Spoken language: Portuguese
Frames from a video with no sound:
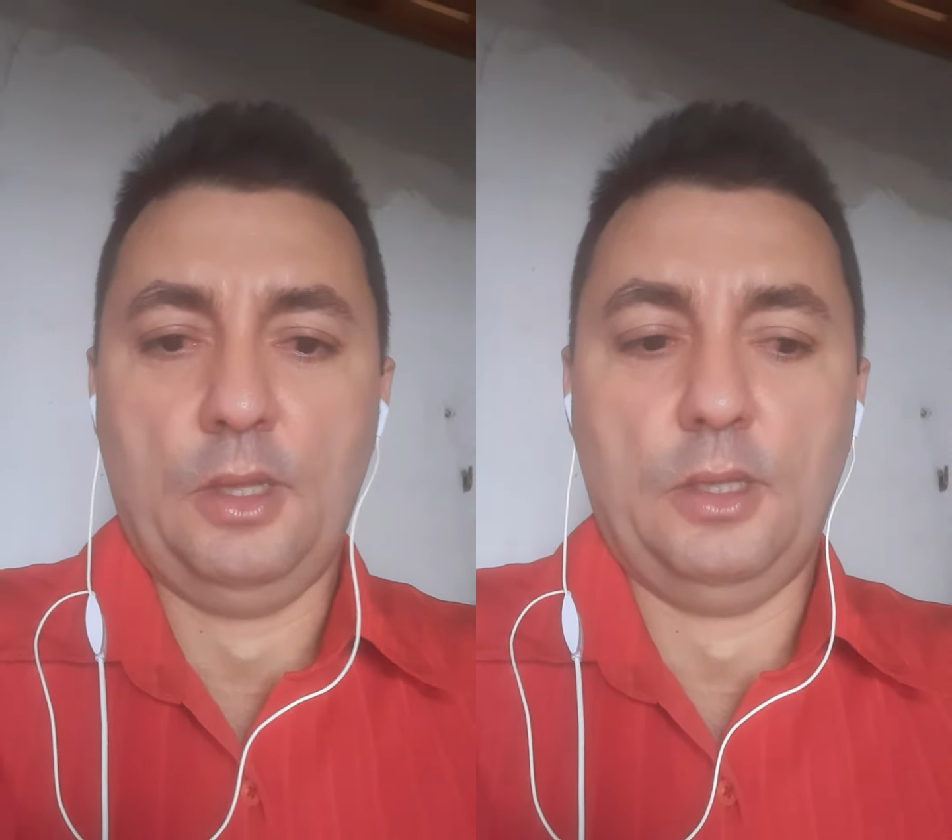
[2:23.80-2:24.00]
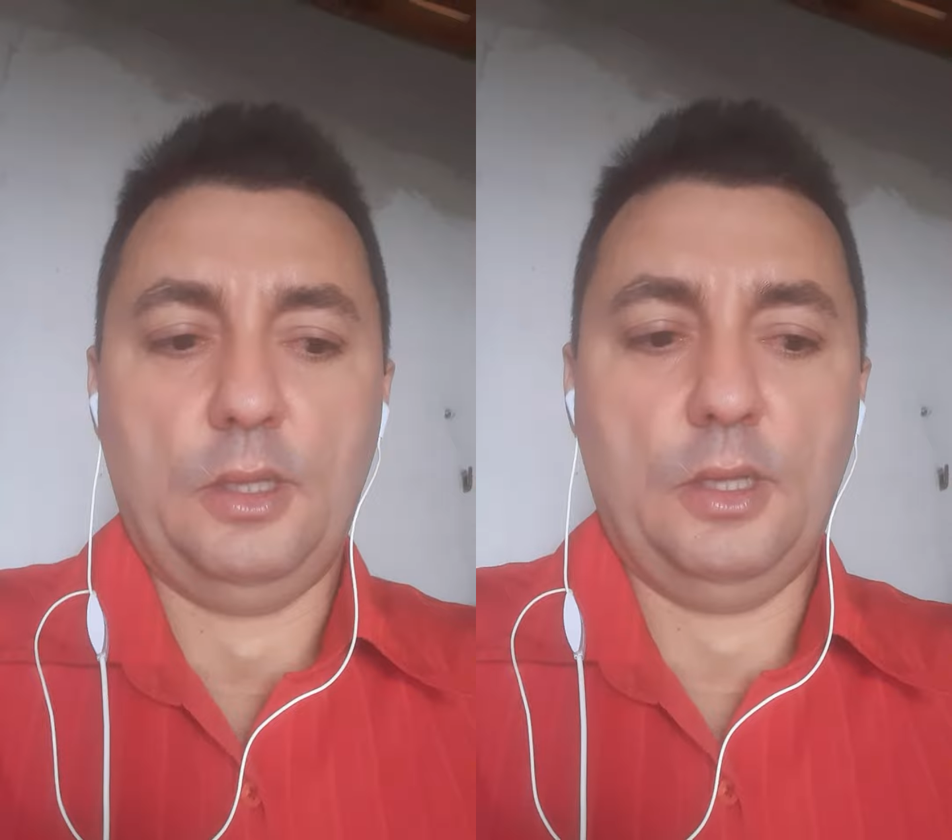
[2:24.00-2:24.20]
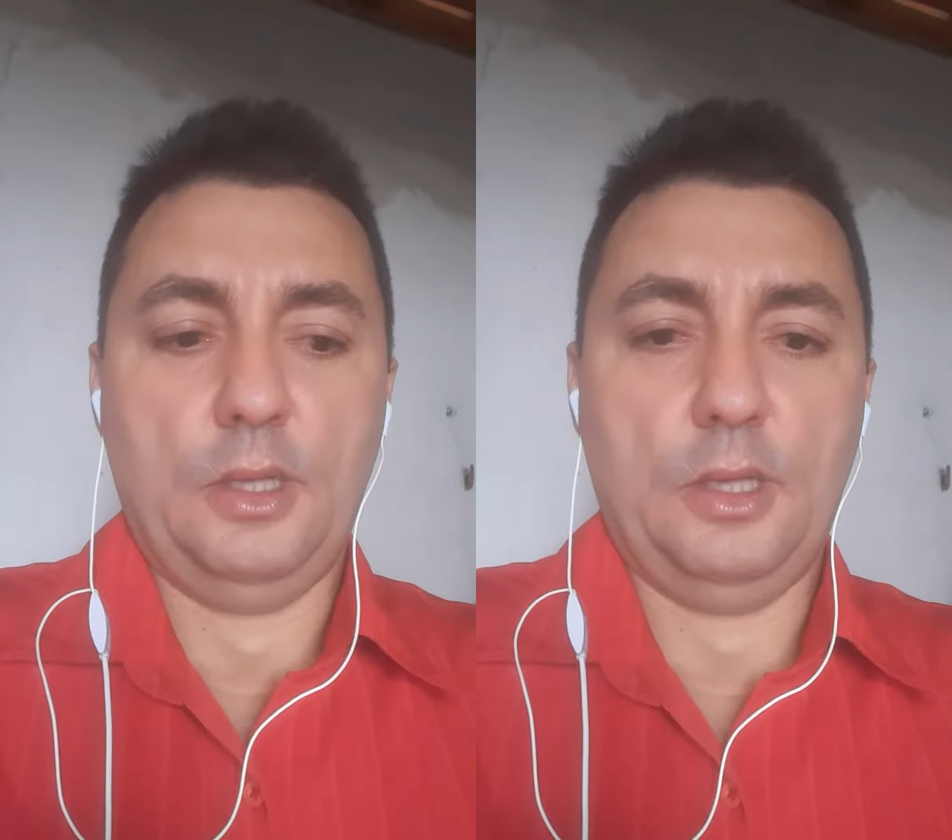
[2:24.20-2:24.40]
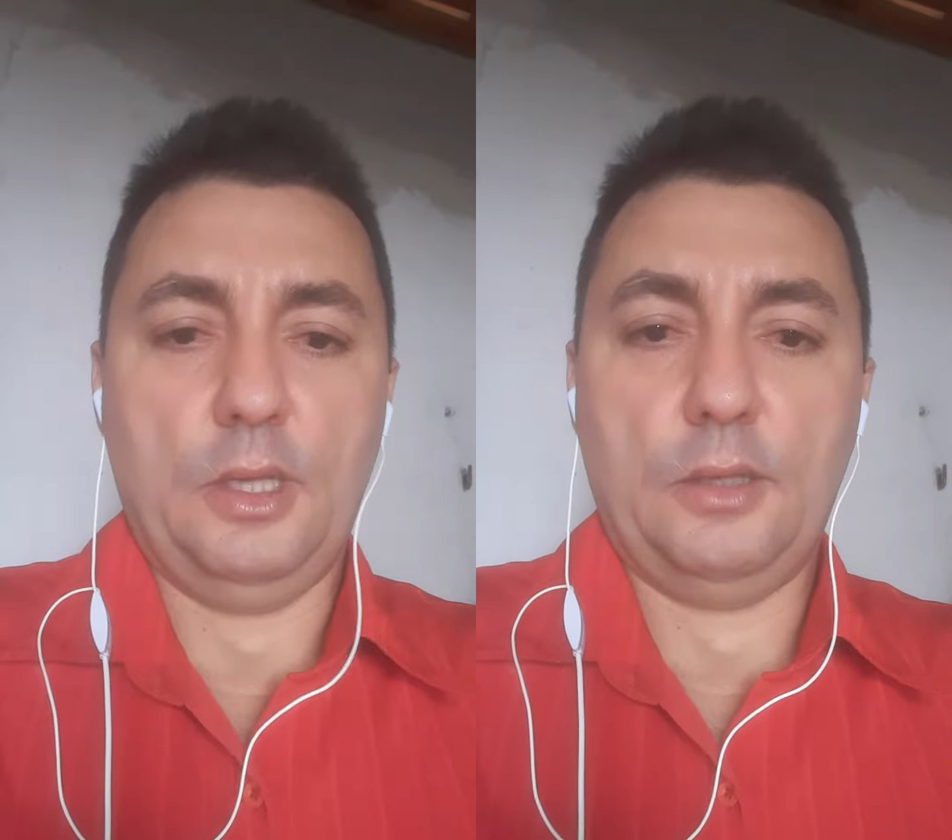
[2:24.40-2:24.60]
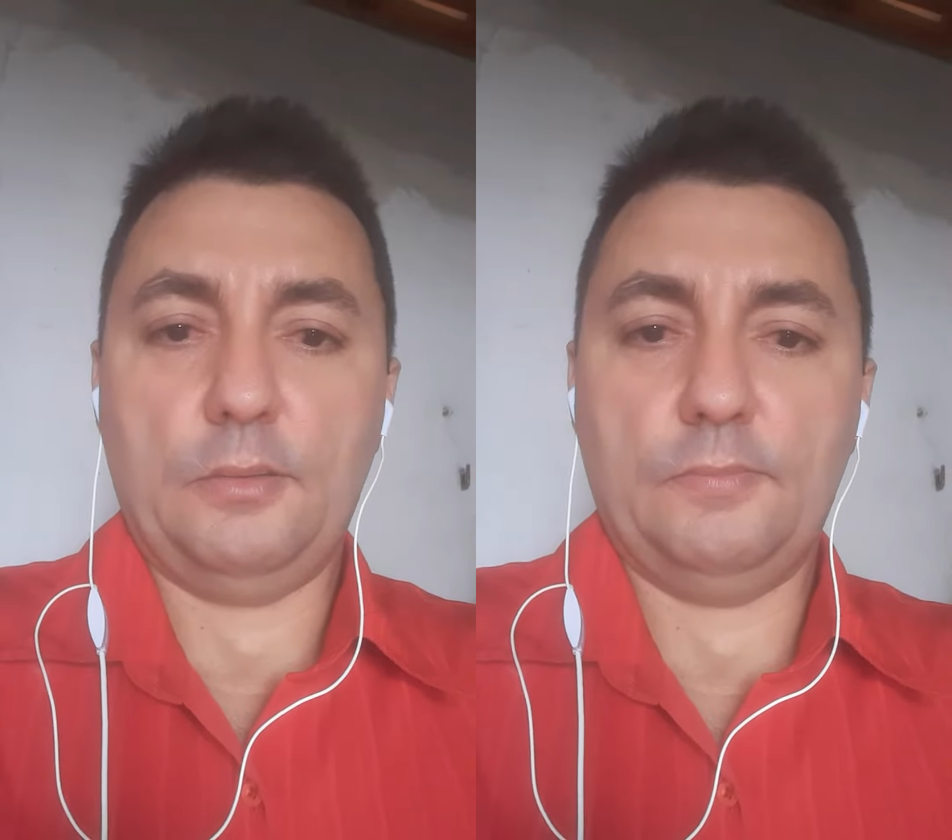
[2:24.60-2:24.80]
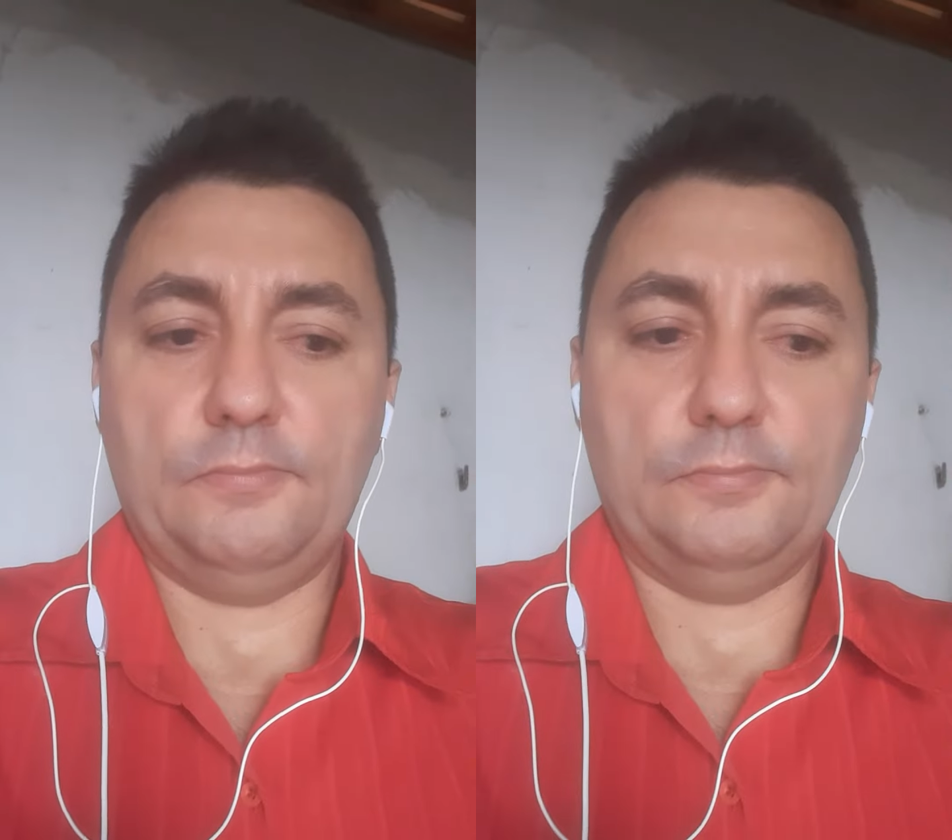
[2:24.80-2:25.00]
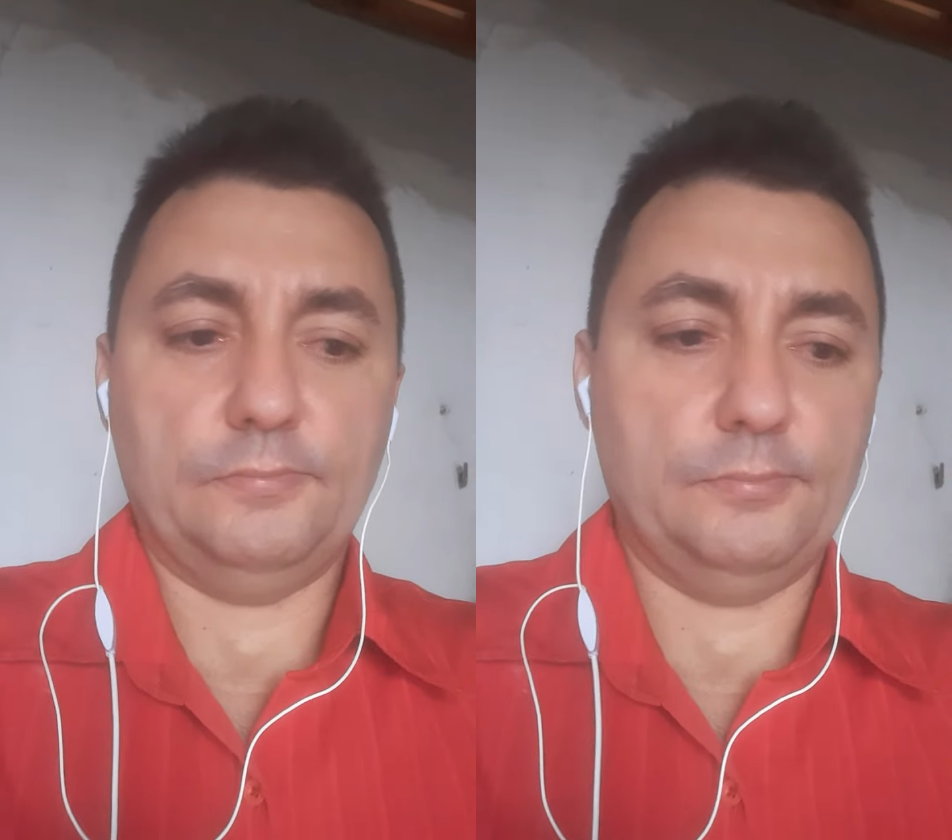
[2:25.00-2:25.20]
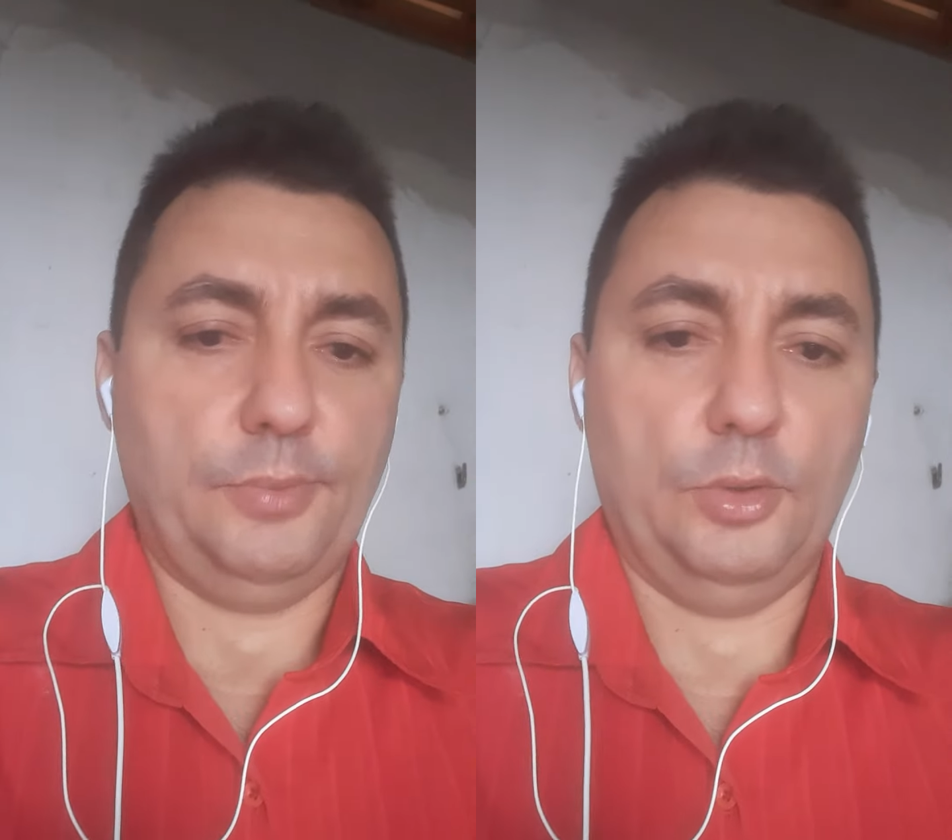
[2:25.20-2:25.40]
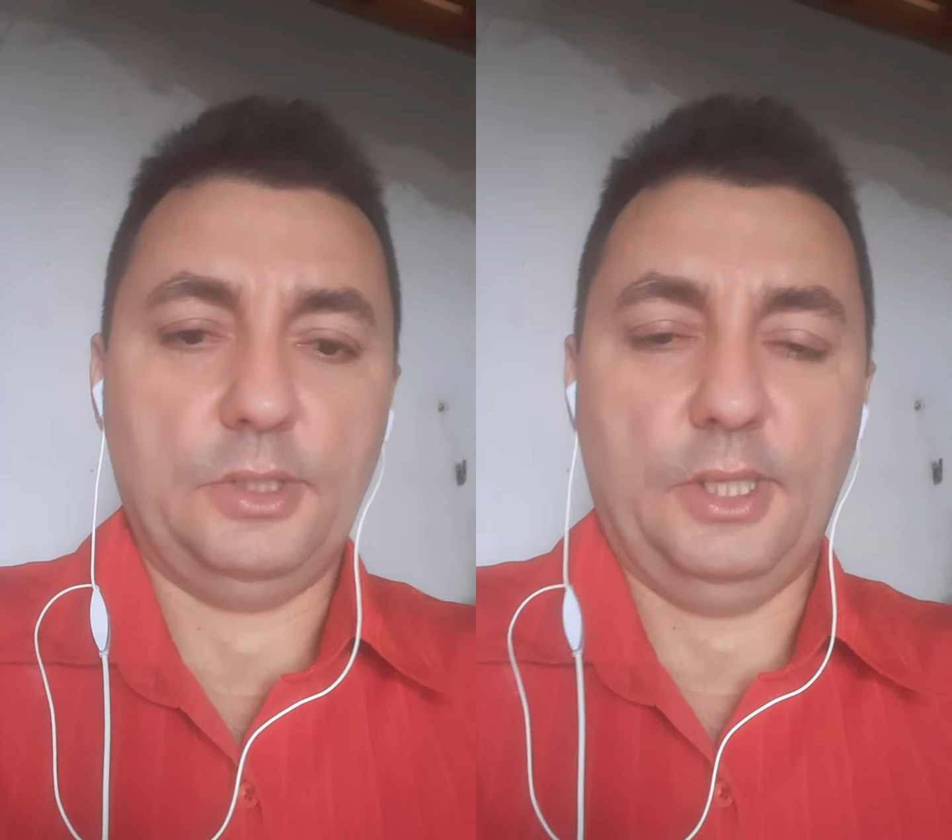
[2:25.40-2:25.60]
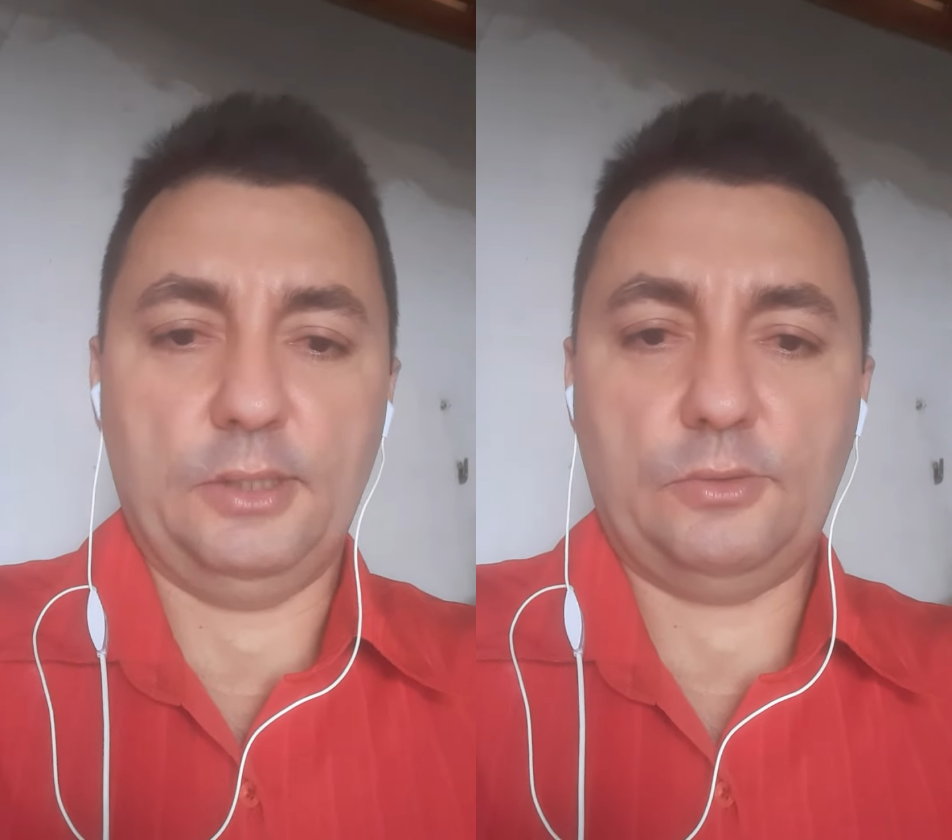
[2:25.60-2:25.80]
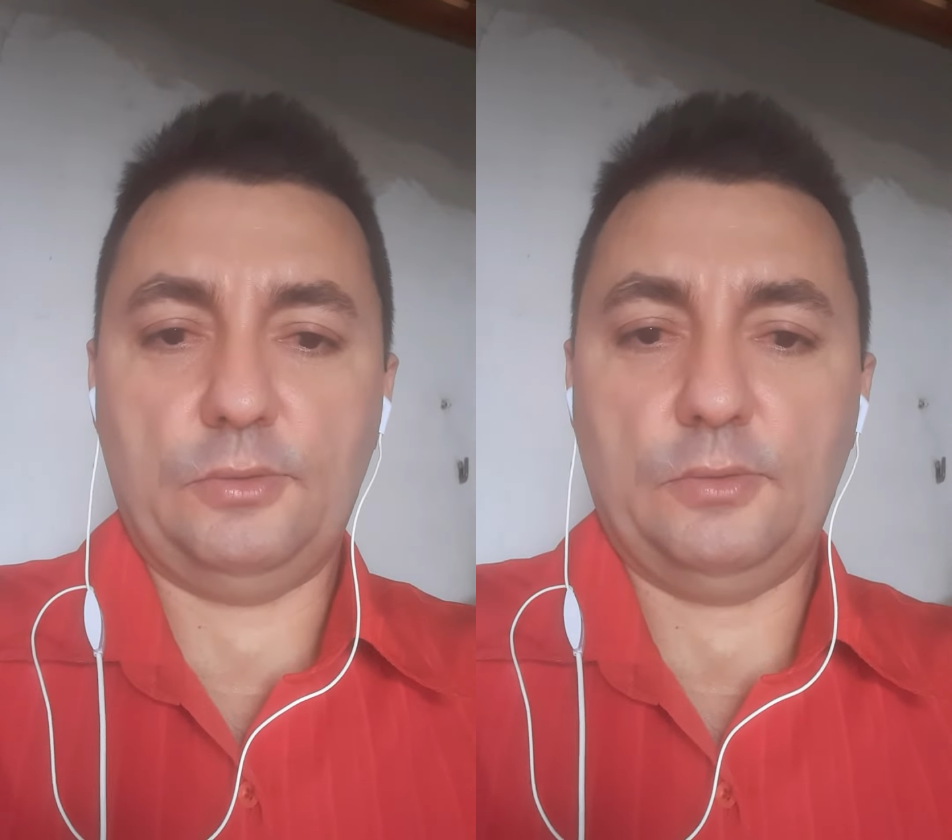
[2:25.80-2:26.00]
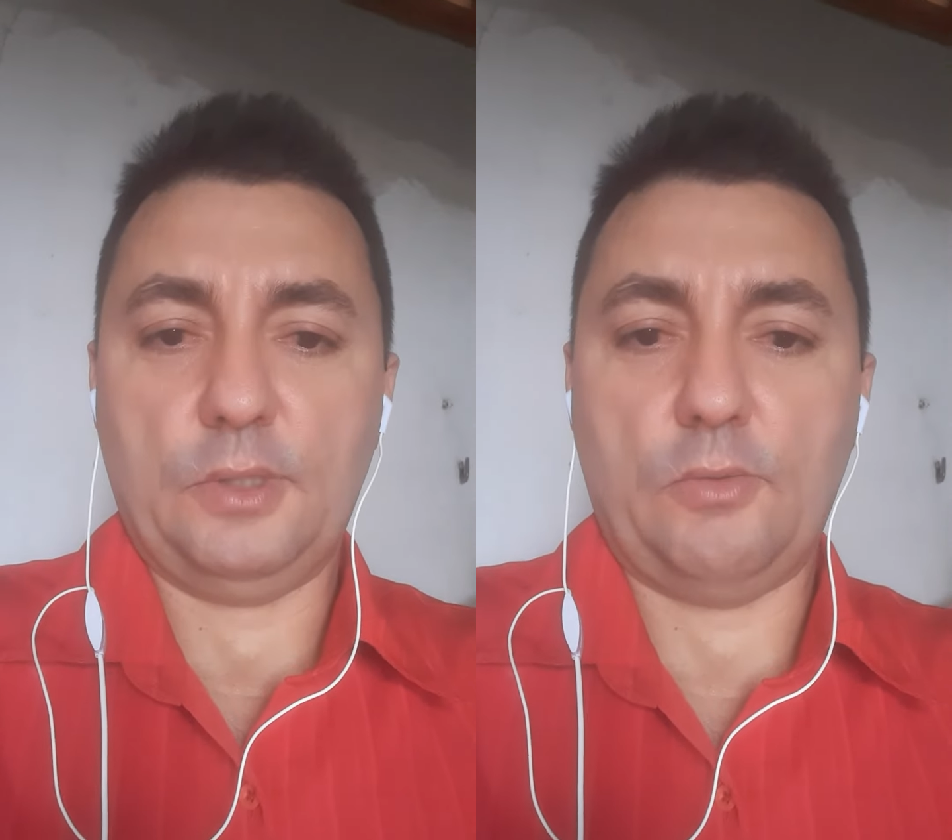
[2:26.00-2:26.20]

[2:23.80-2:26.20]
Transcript: e, portanto,